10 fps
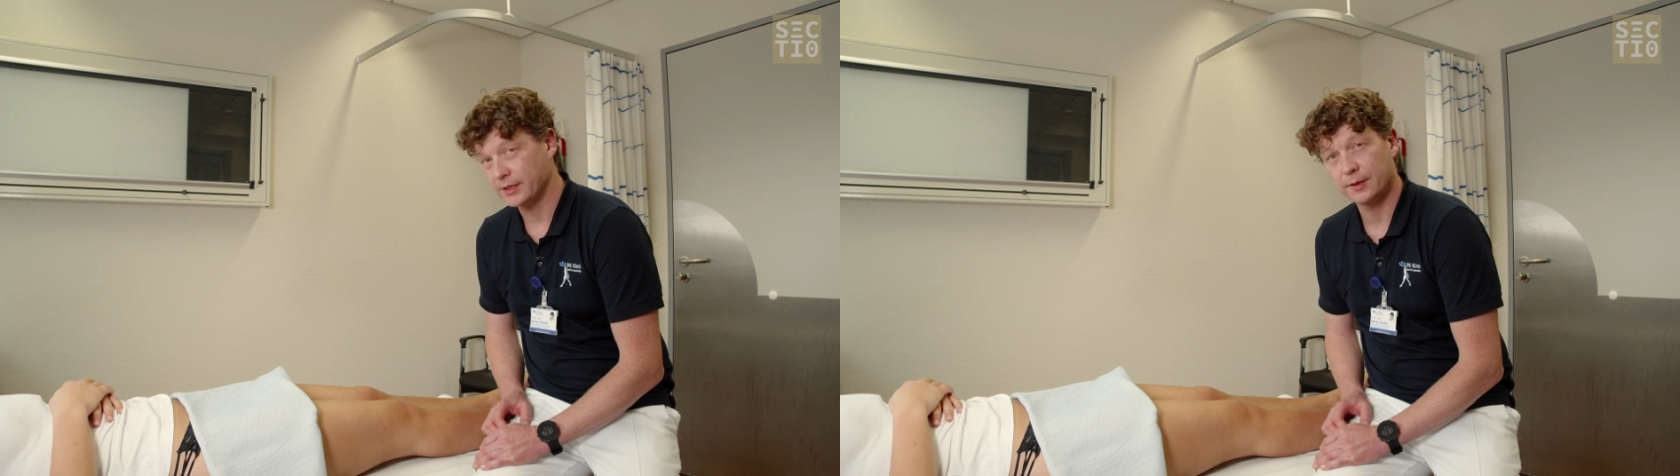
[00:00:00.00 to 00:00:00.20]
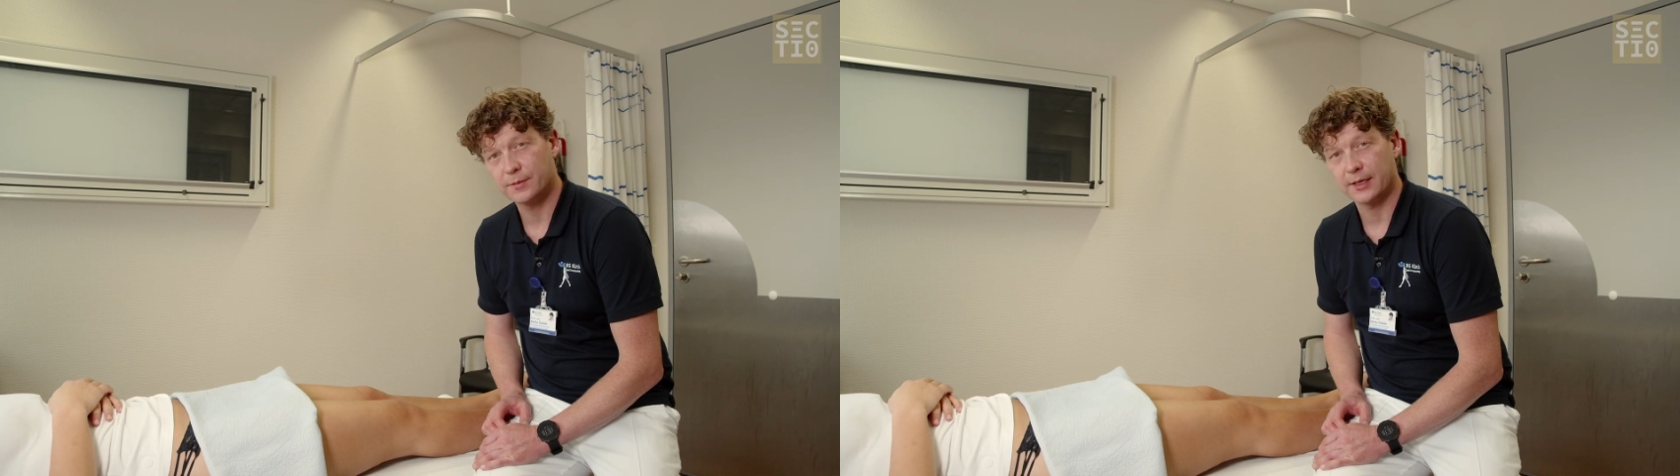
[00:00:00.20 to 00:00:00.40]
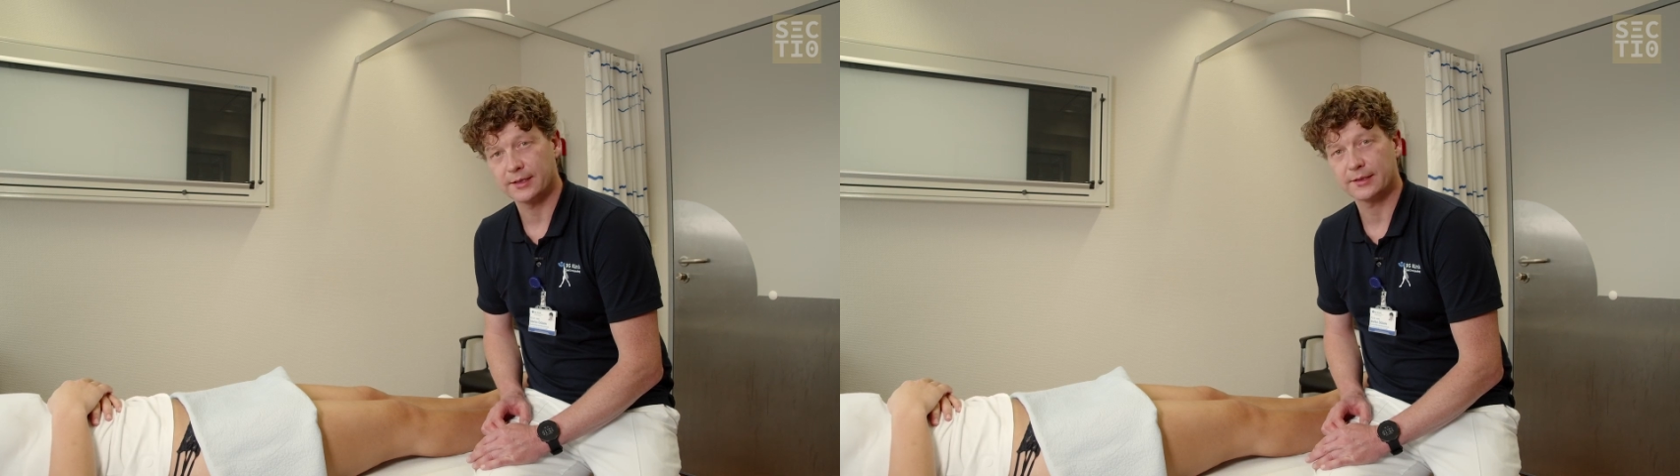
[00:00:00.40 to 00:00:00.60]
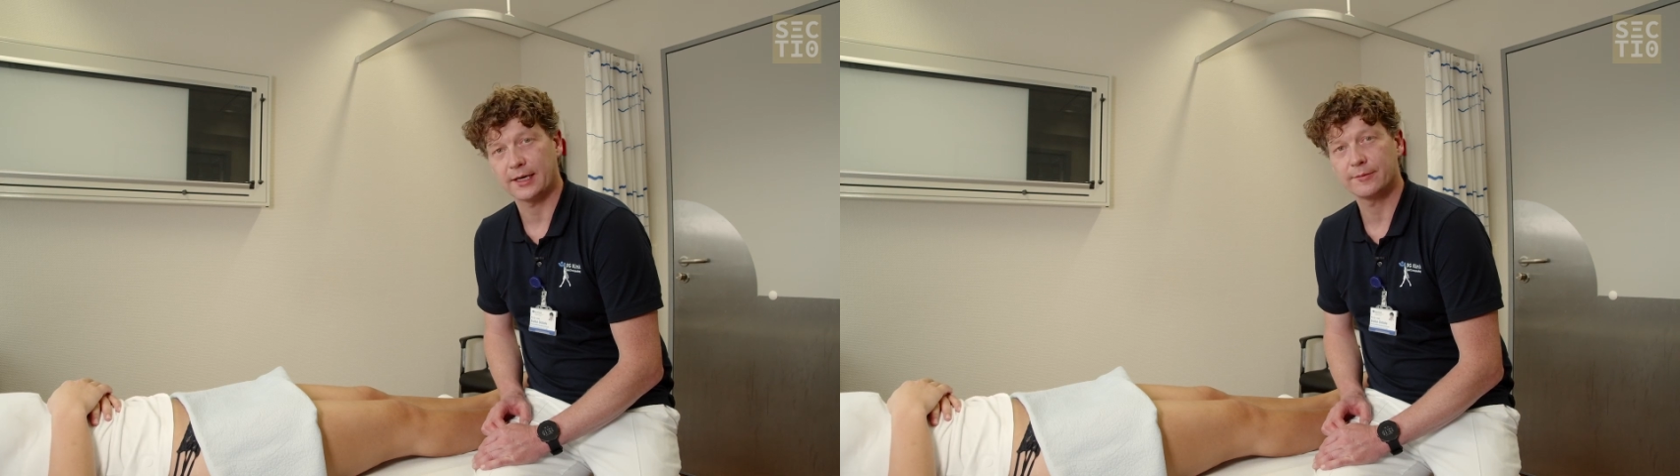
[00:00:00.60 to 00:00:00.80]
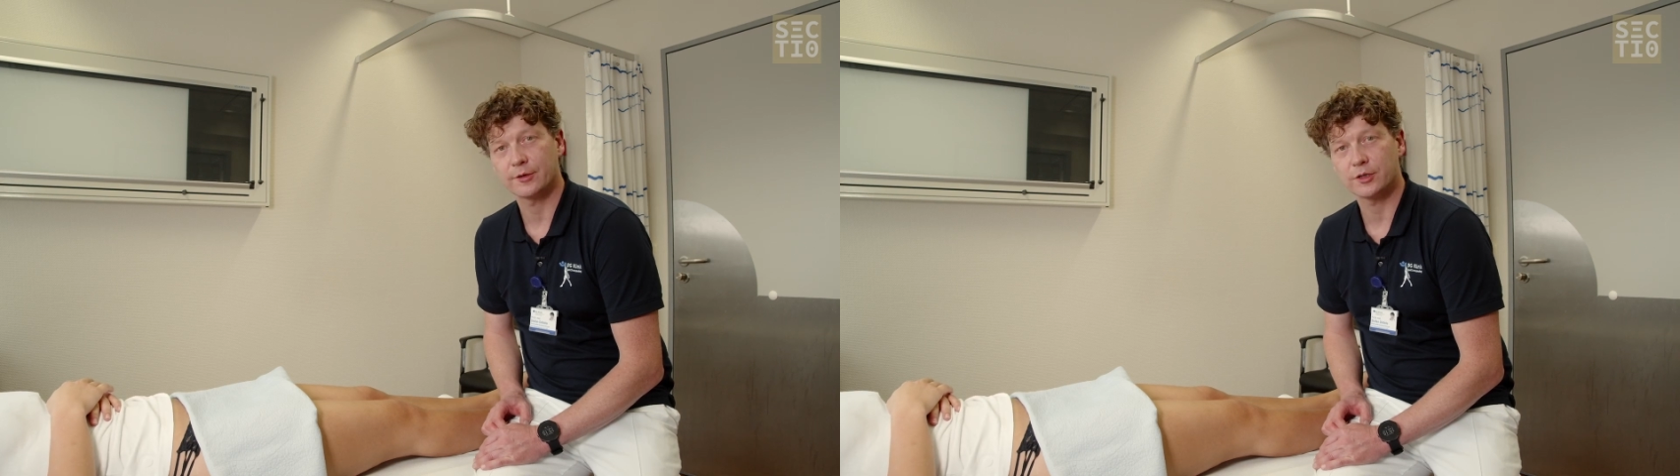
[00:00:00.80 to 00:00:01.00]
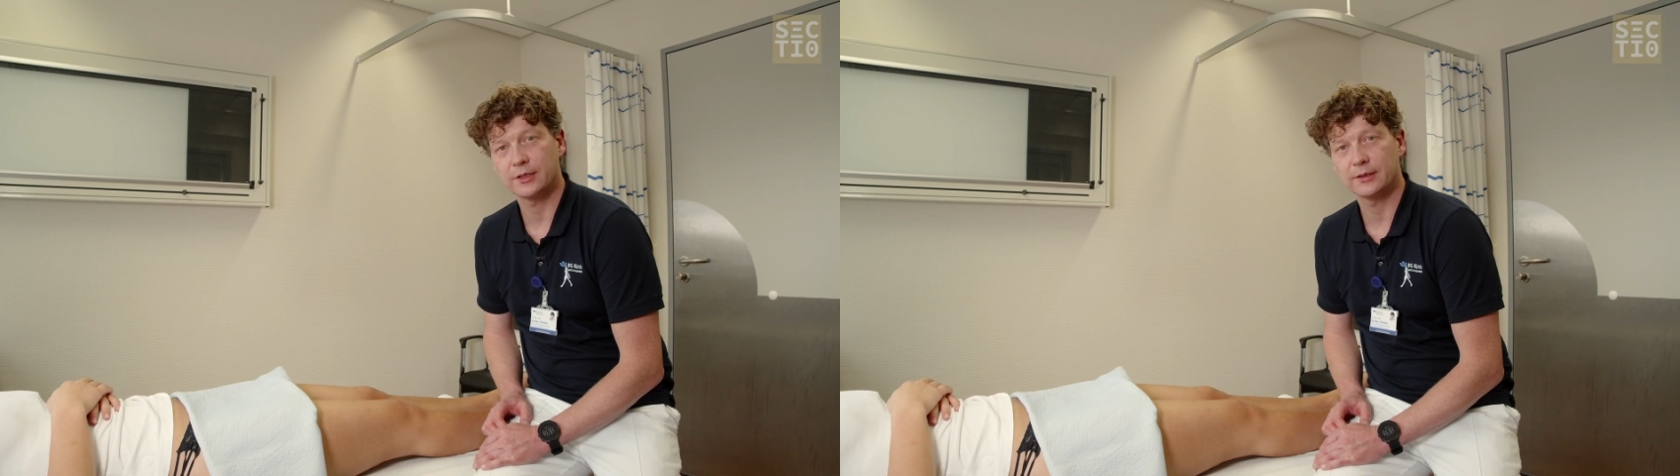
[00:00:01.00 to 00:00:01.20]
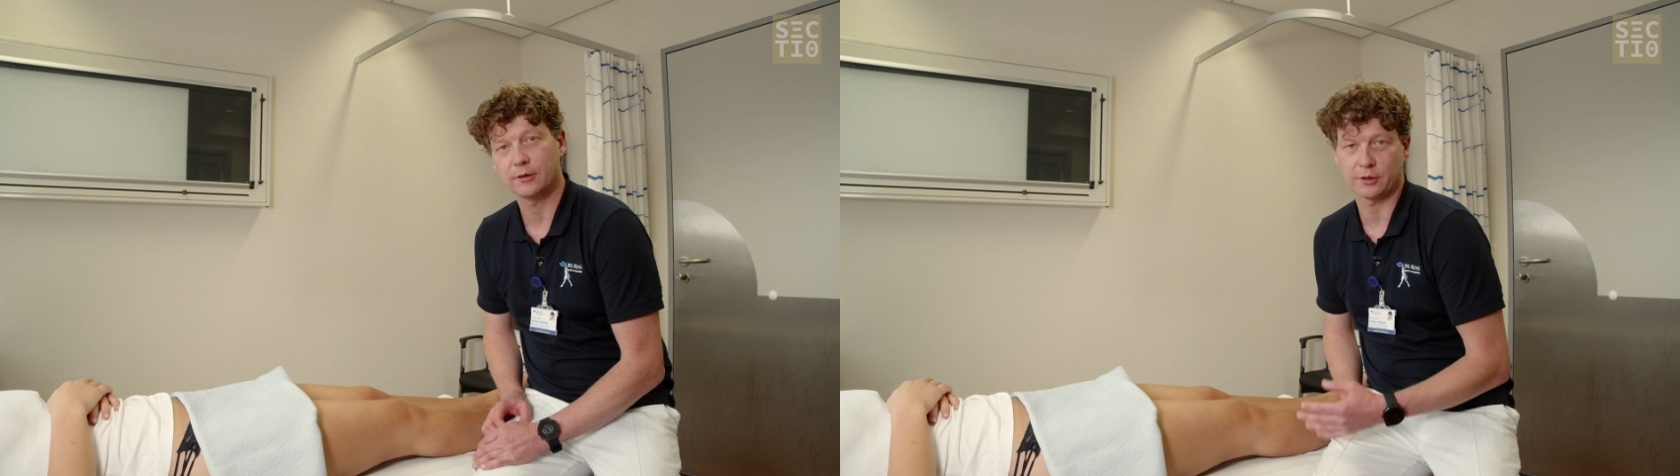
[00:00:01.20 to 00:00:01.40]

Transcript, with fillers: Hier gibt es eigentlich drei verschiedene